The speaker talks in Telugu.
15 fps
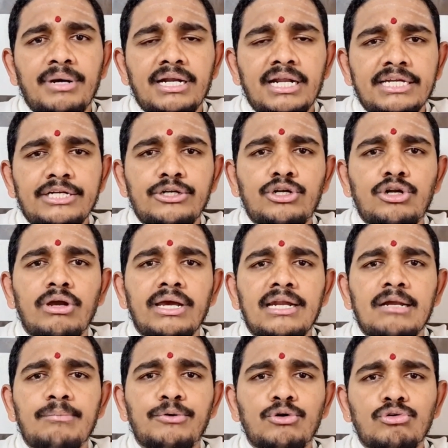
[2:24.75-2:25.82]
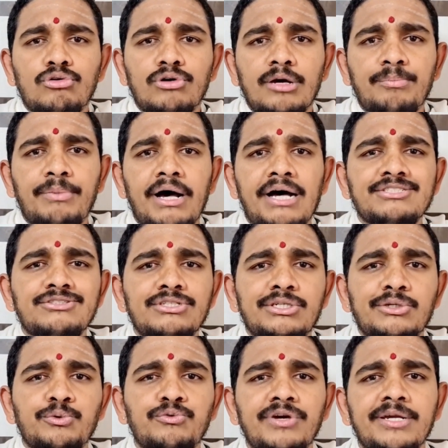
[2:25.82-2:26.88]
మన ఇంట్లో ఎల్లప్పుడూ కూడా
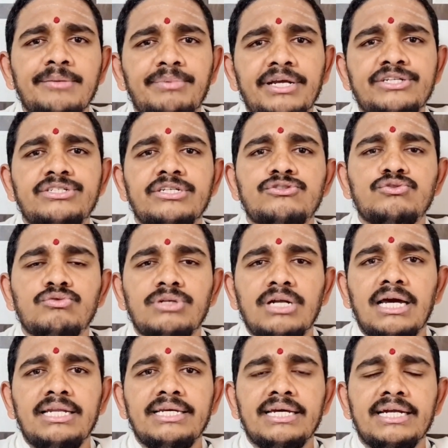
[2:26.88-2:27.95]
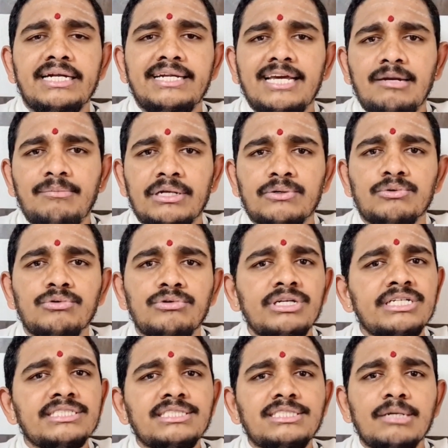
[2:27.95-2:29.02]
పాజిటివ్ వైబ్రేషన్స్ ఉండాలి అని అంటే మనం
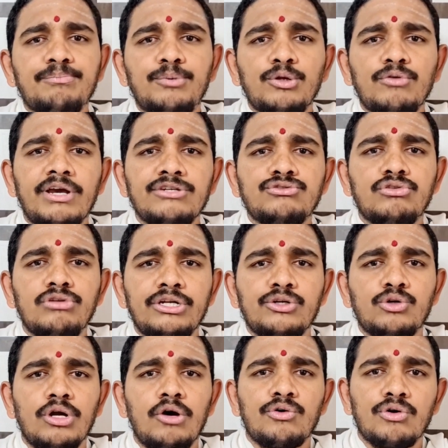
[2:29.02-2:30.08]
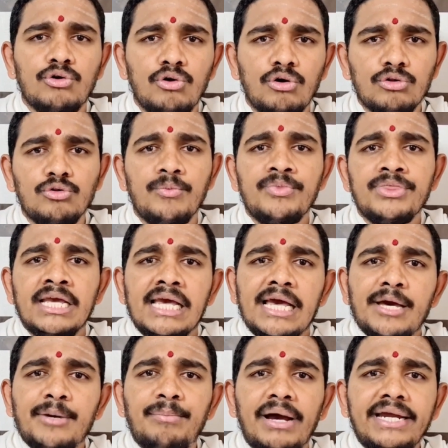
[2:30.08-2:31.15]
చెప్పులు వేసుకుని ఇంట్లో ఉండకూడదు
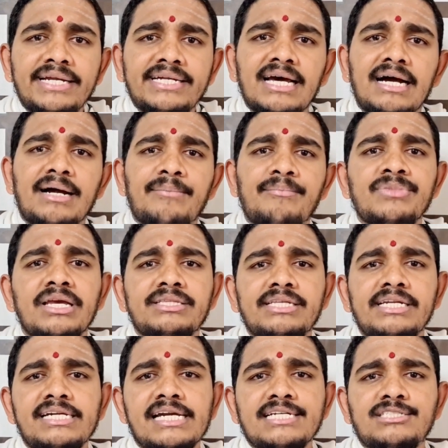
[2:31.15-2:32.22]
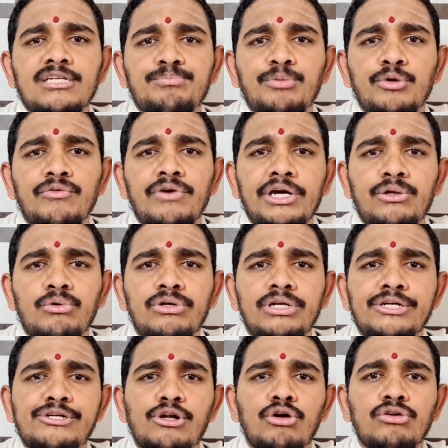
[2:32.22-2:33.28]
బయట తిరిగే చెప్పులు వేరు
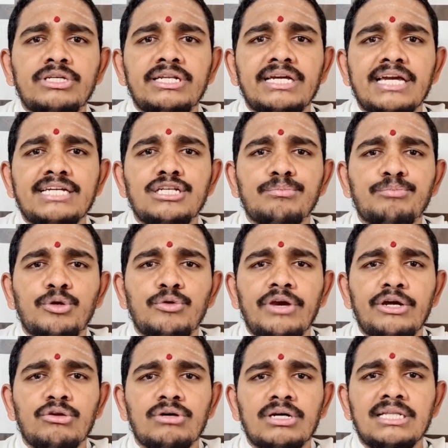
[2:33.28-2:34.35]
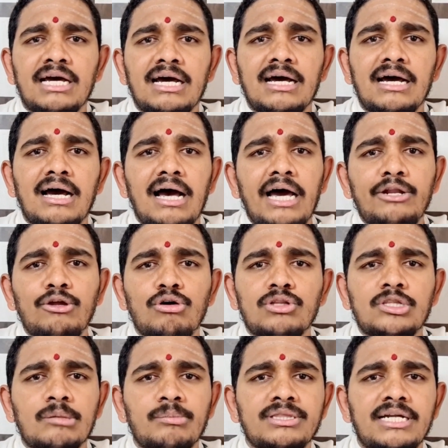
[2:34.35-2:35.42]
ఇంట్లో తిరిగే చెప్పులు వేరు కదా అని
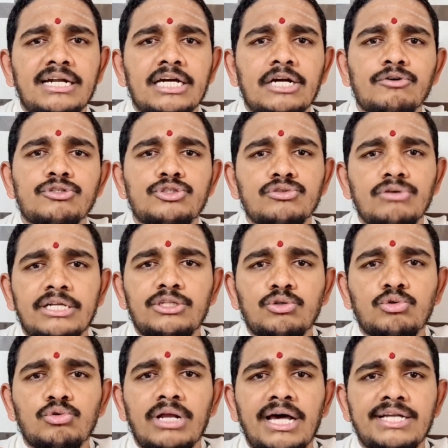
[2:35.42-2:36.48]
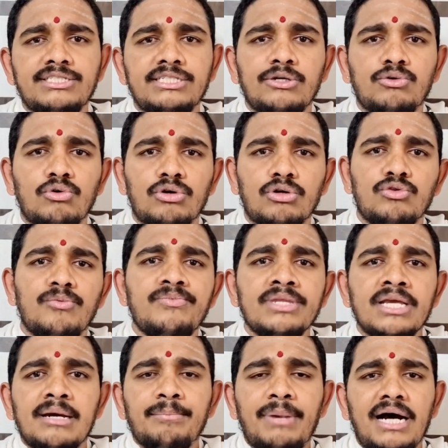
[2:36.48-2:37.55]
కొంతమంది అడగవచ్చు అది కూడా చేయకూడదు
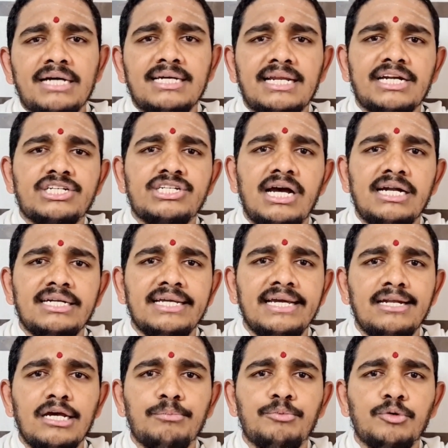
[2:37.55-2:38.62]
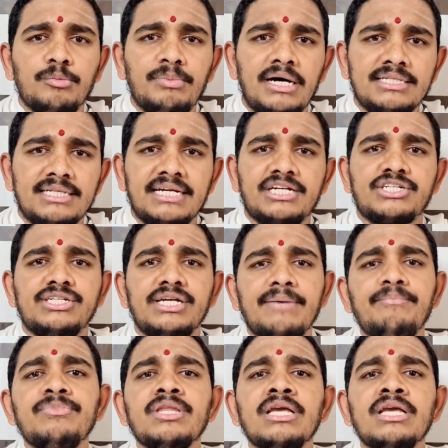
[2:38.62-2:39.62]
పాదరక్ష అంటే ఎల్లప్పుడూ పాదరక్షే